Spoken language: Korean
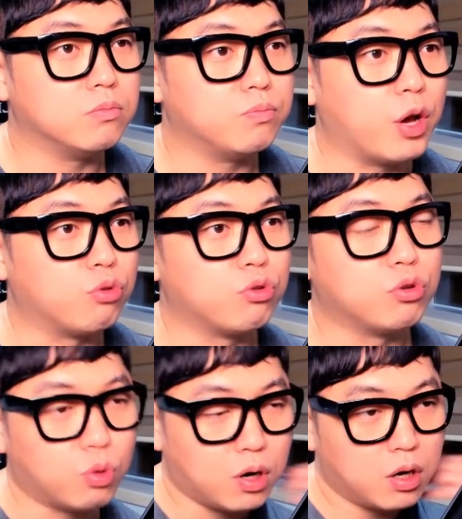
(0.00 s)
배우를
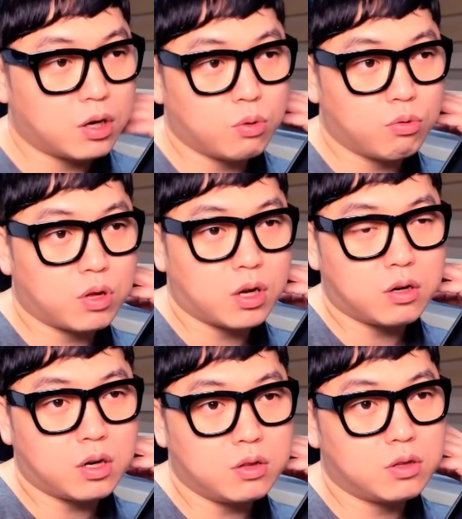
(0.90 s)
좋아해라고
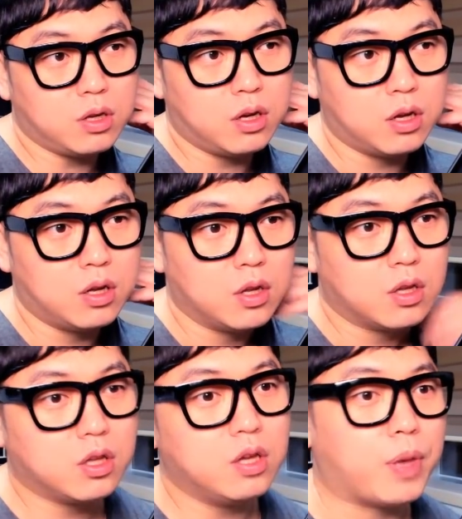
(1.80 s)
생각을 했는데
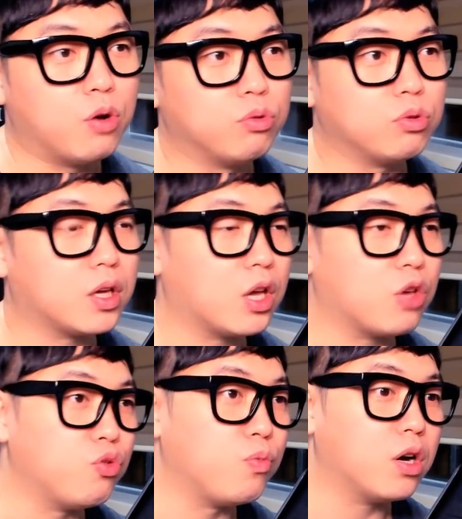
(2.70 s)
이 배우도 되게 유명.